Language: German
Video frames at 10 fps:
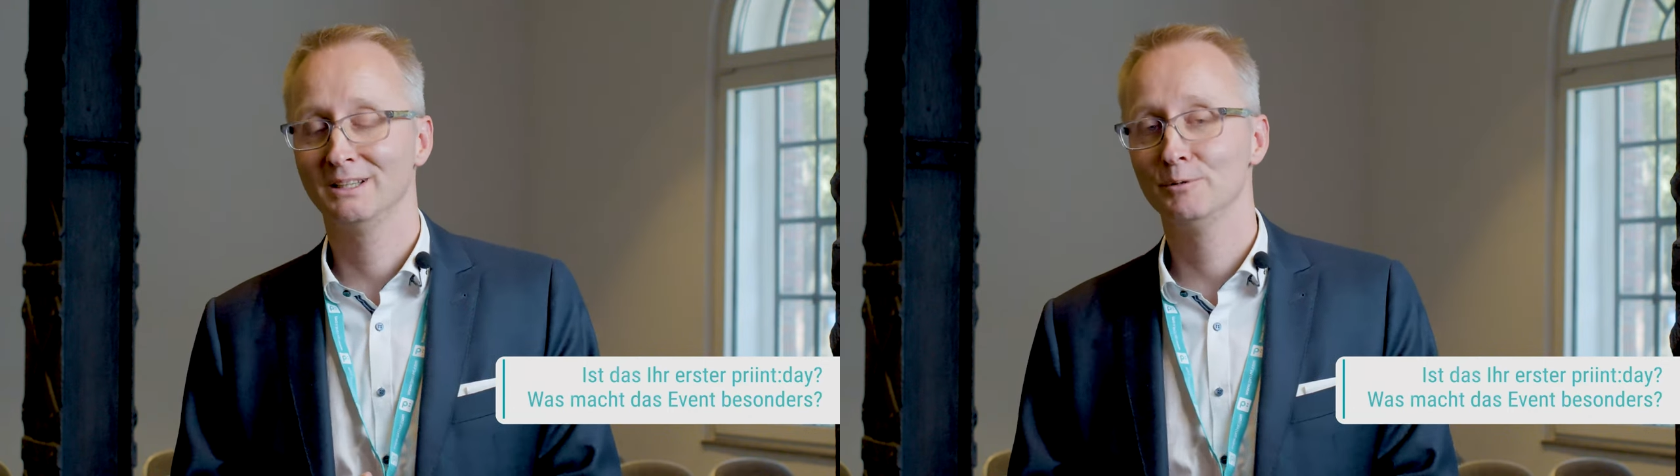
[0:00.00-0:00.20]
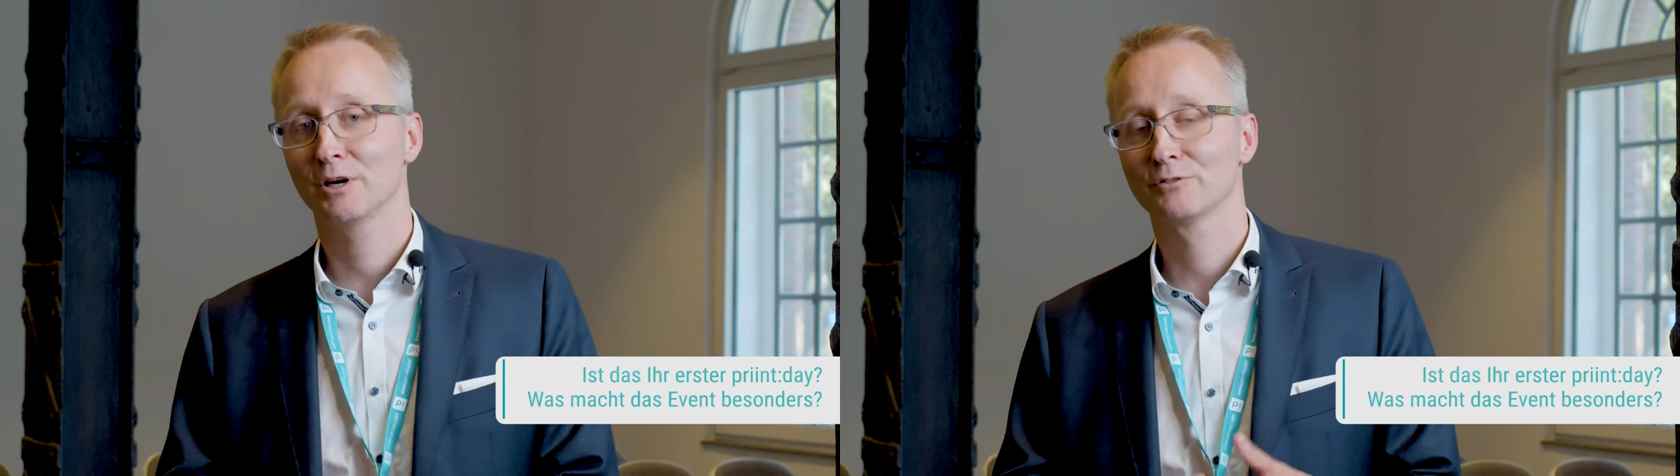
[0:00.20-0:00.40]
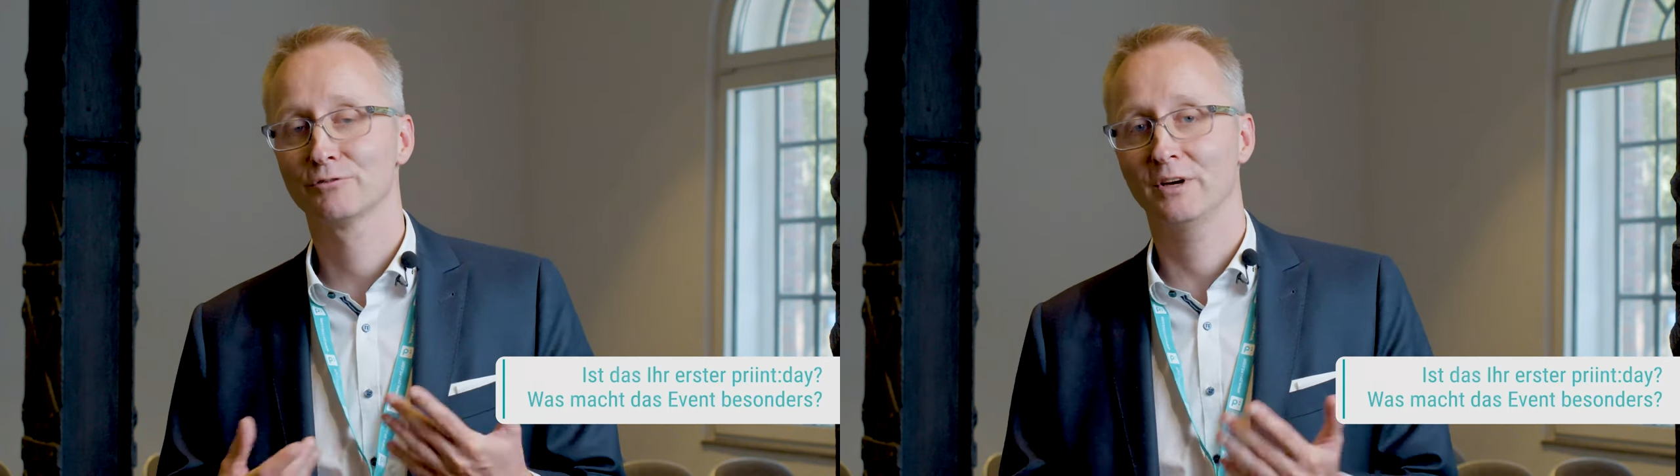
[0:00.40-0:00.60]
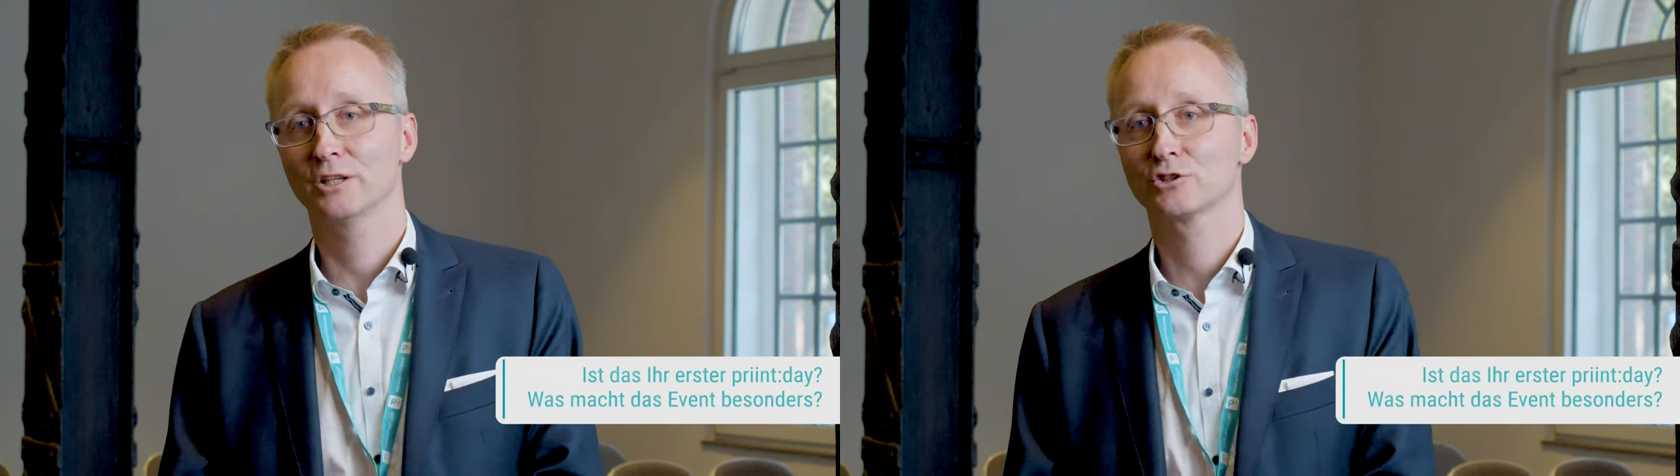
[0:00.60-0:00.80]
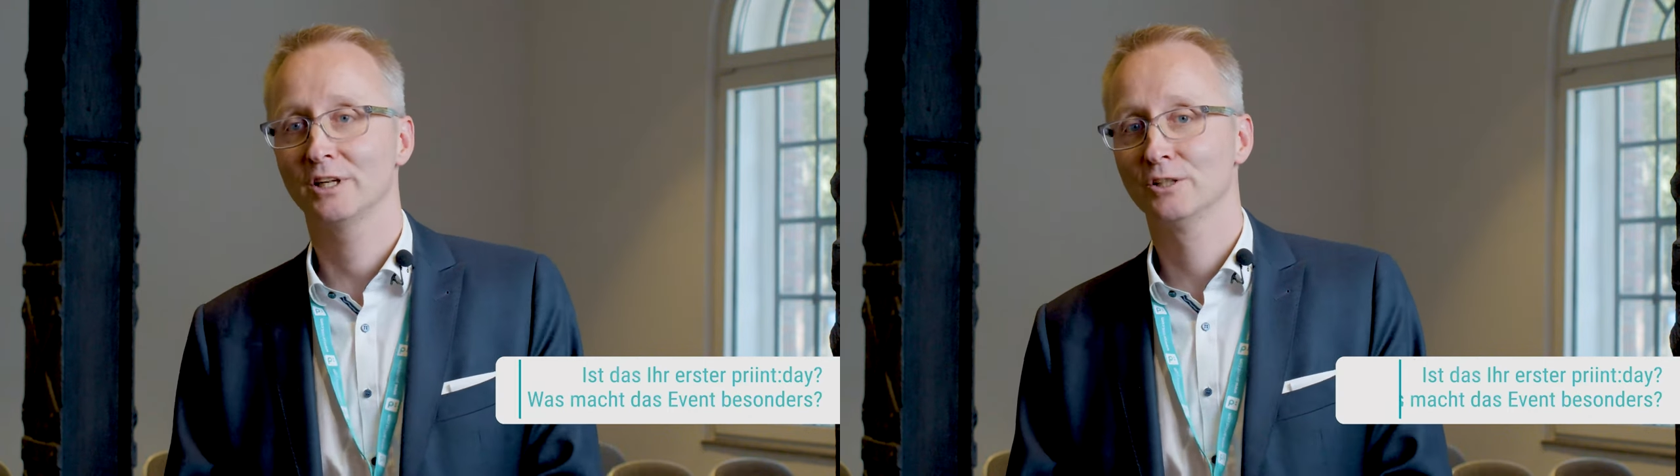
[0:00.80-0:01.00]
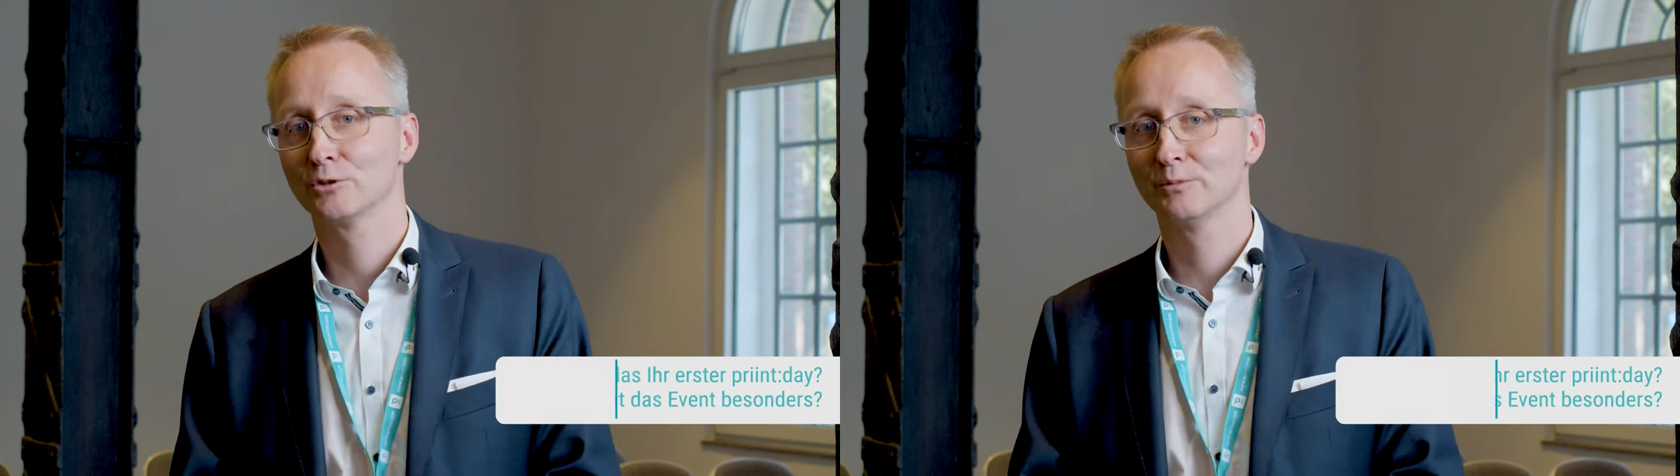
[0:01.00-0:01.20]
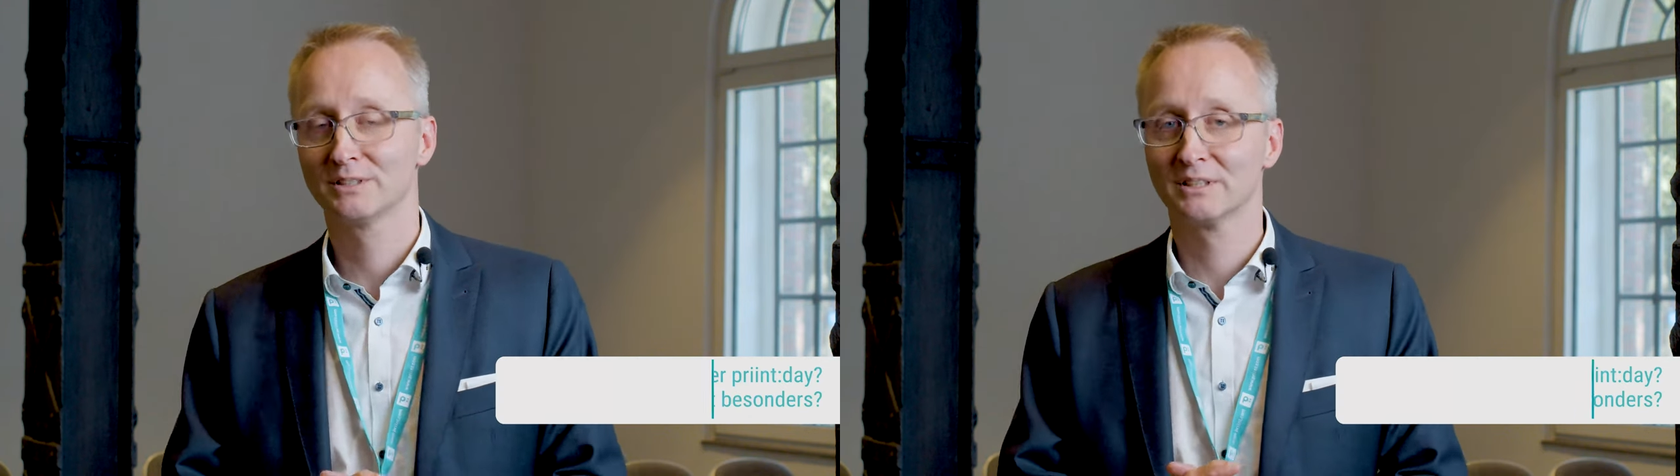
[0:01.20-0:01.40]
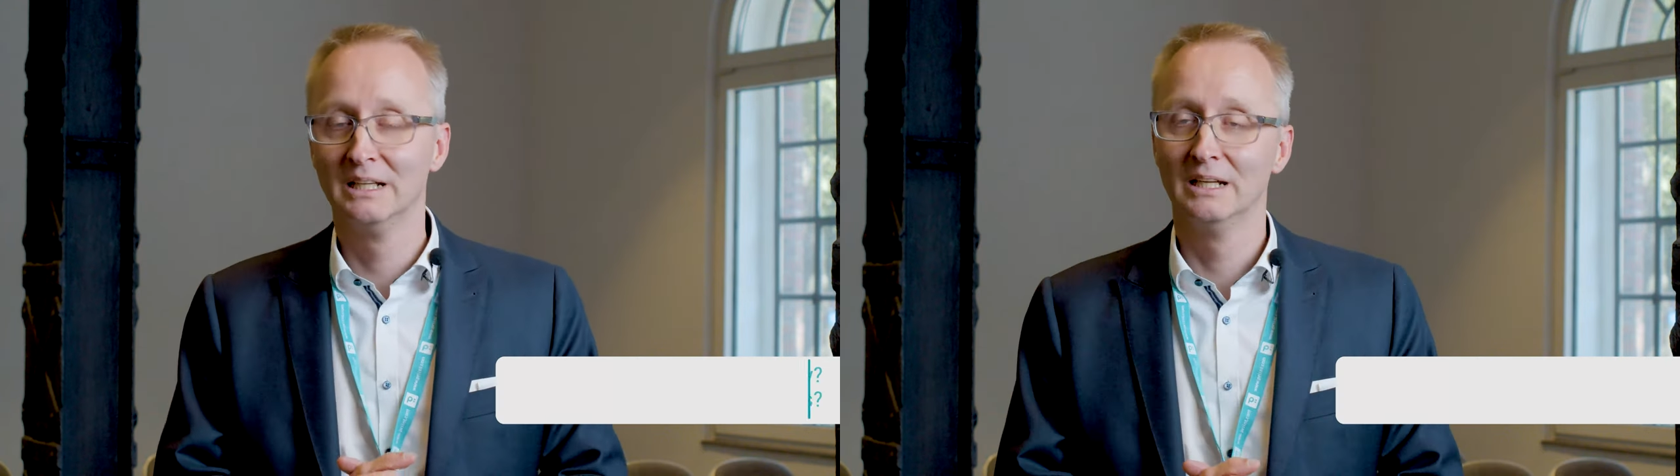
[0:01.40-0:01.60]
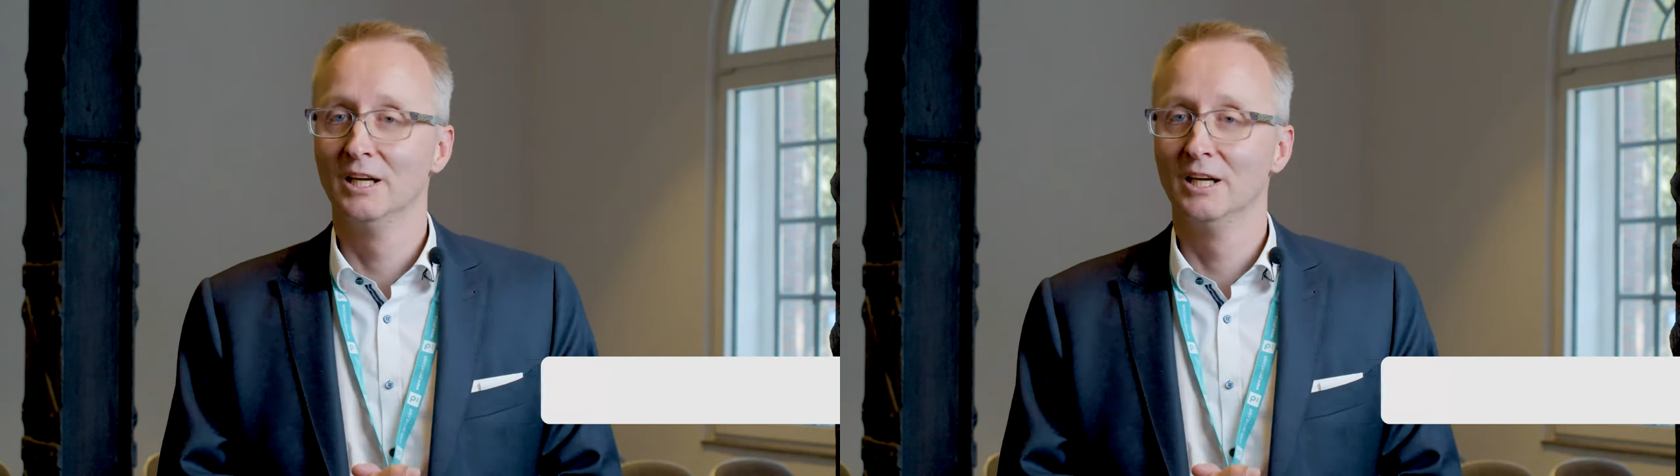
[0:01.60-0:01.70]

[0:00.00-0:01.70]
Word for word: lebhafte Veranstaltung mit,